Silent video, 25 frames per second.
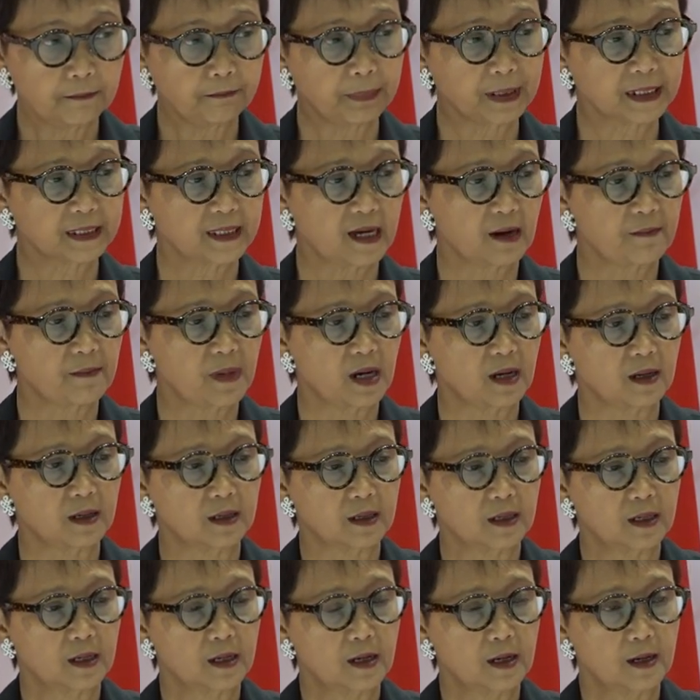Pertama,
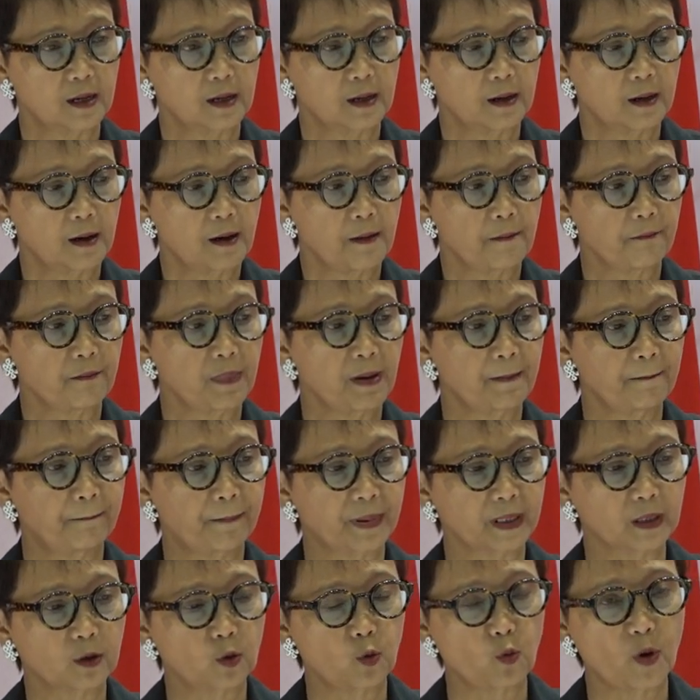
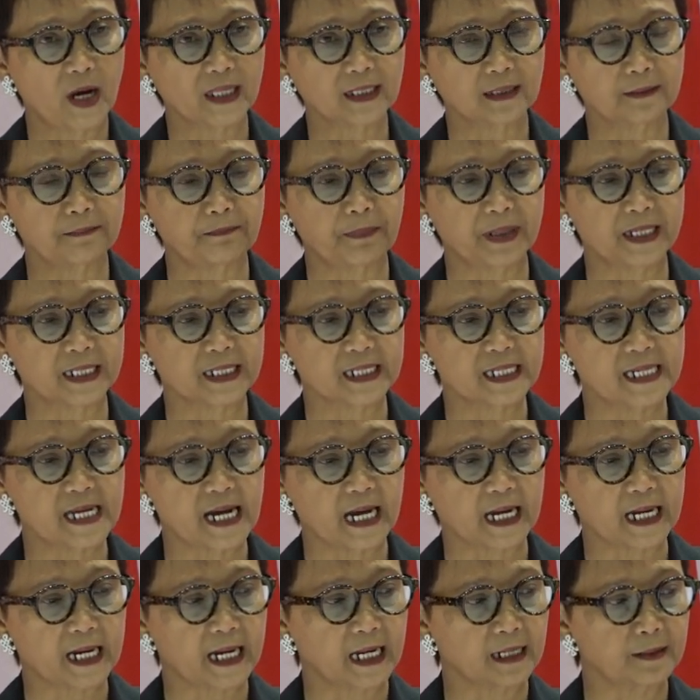memperkuat
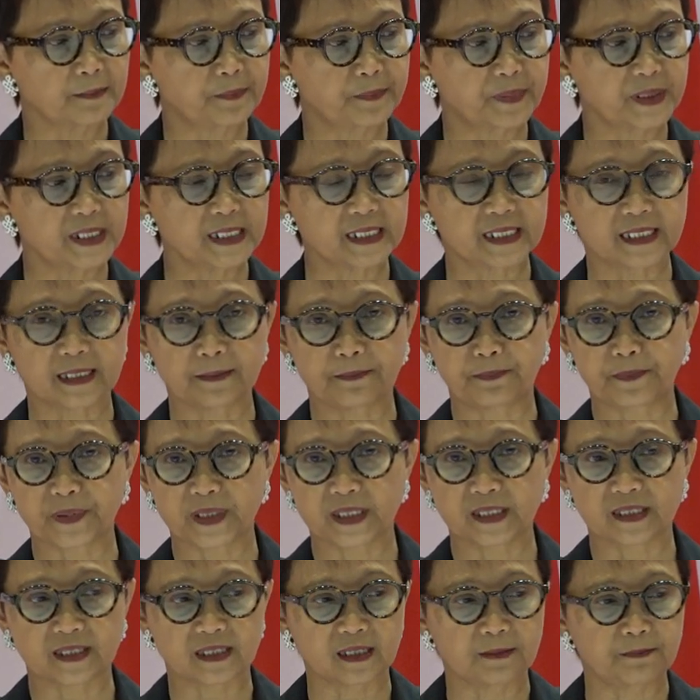penegakan
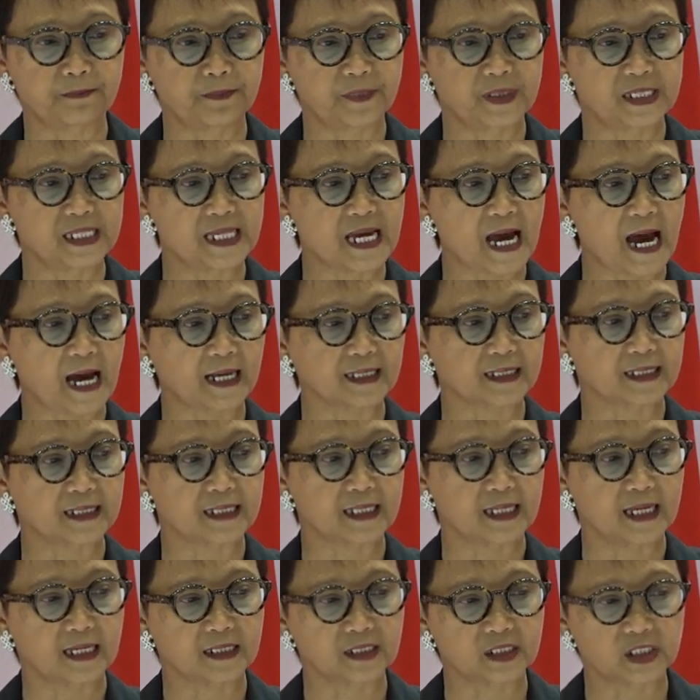prinsip-prinsip di
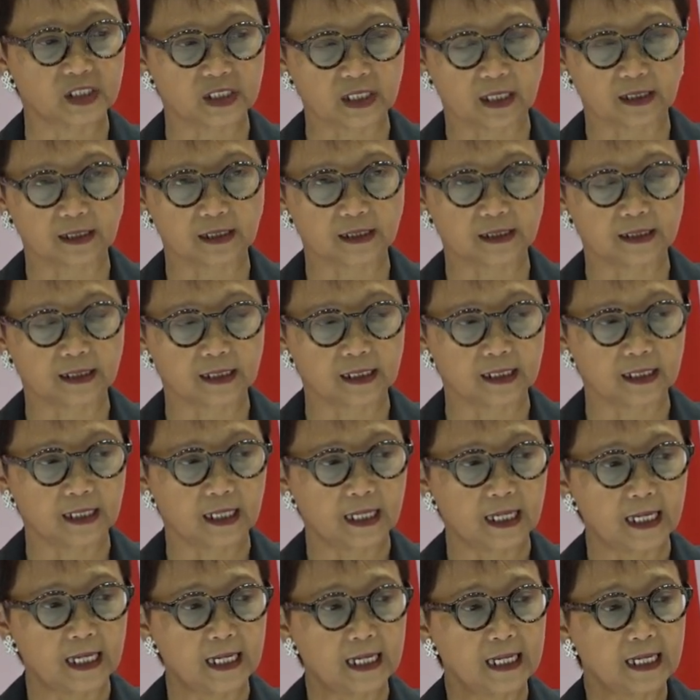ASEAN
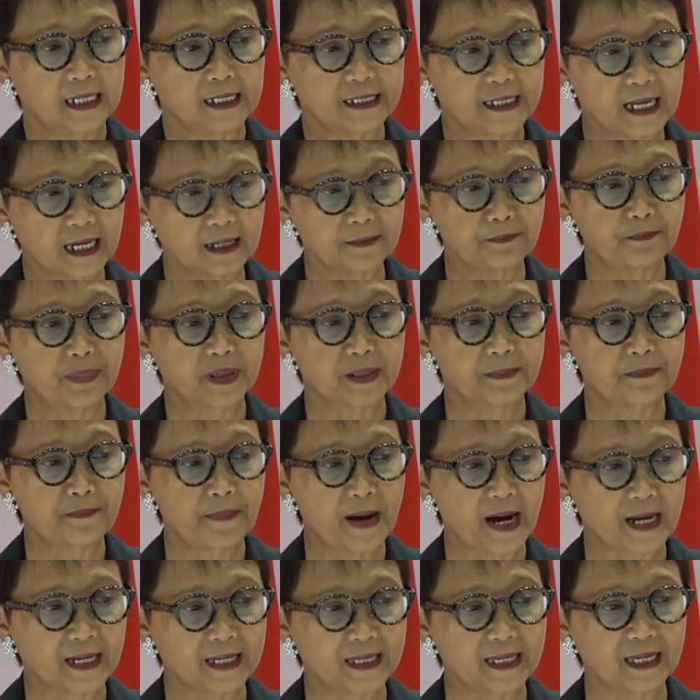Charter dan
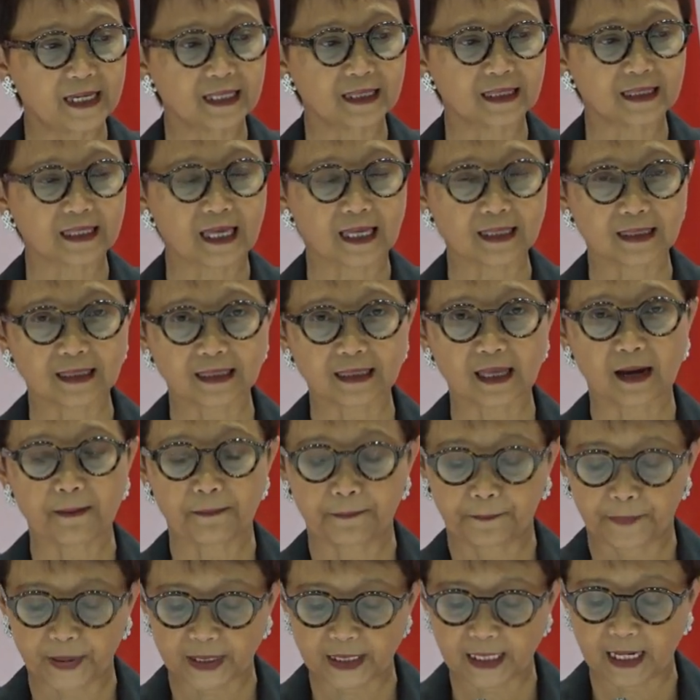berbagai
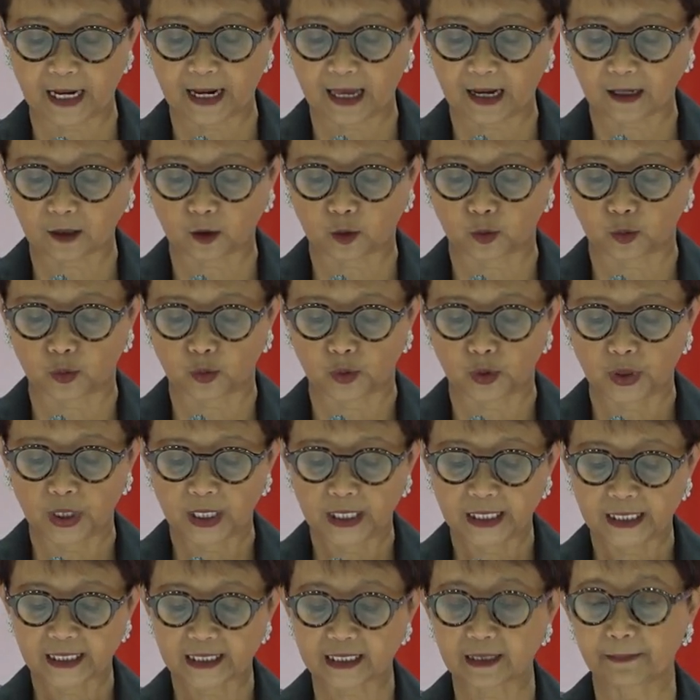tata perilaku
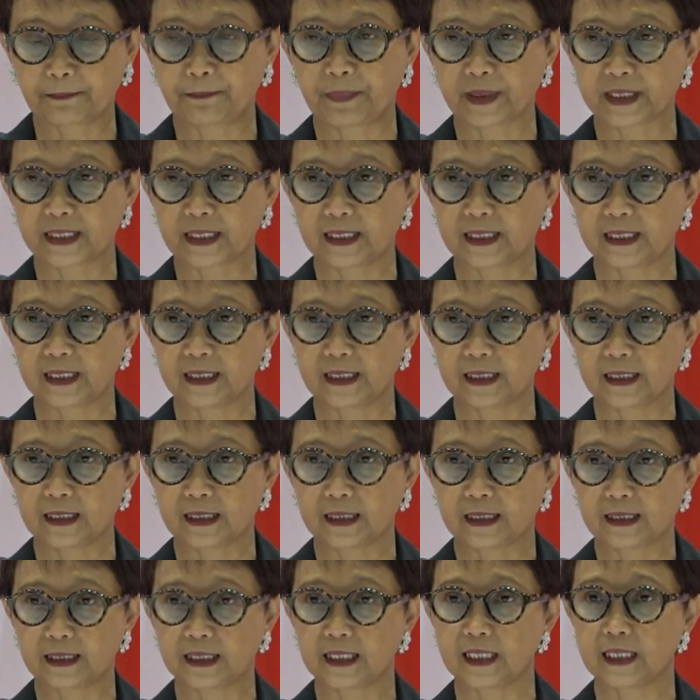seperti
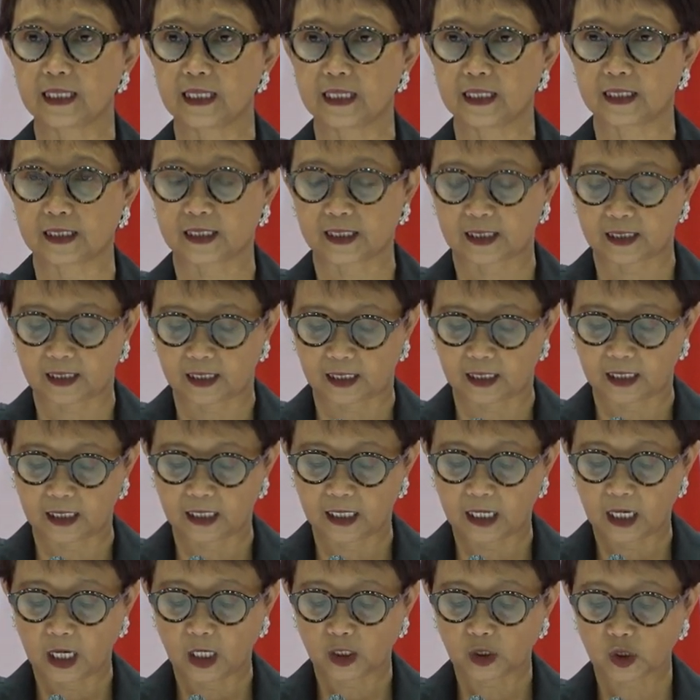TIC, e
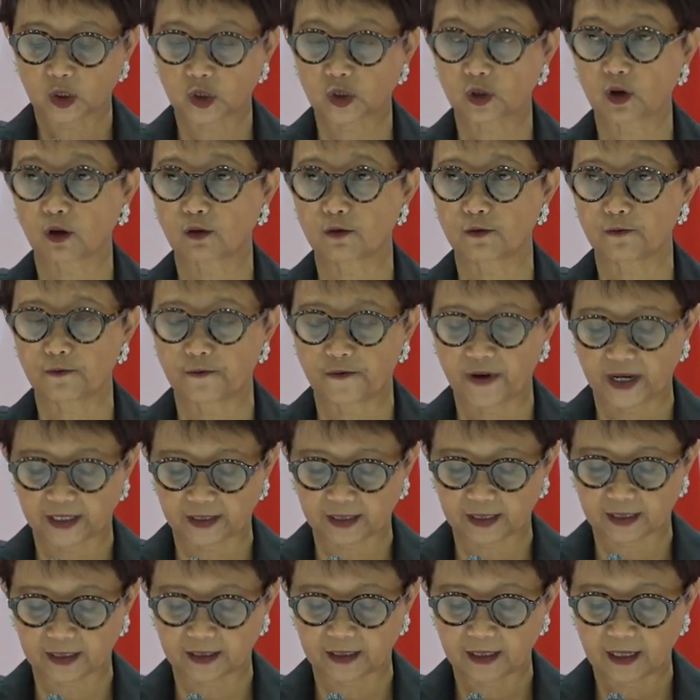
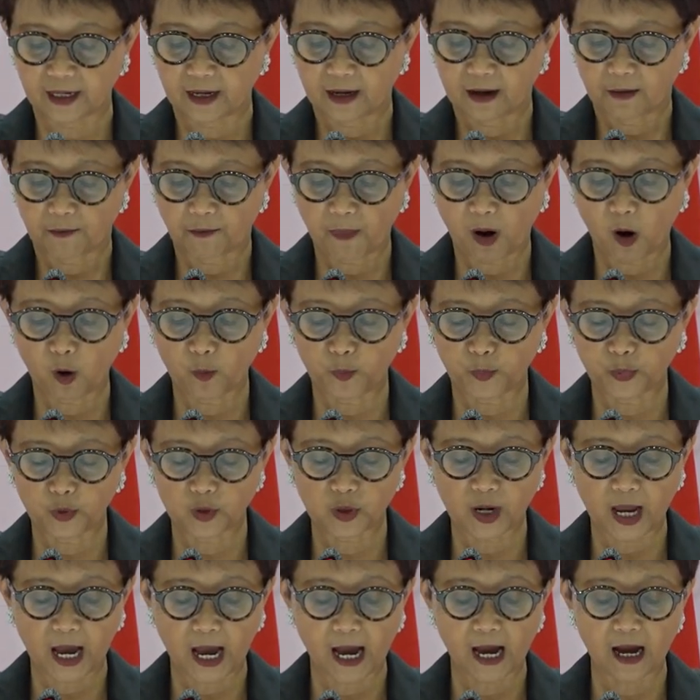SONFES,
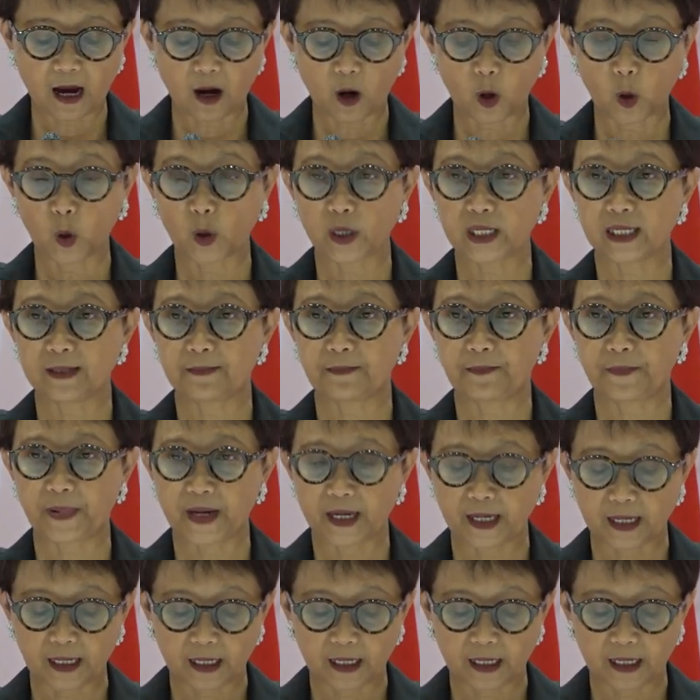maupun AOIP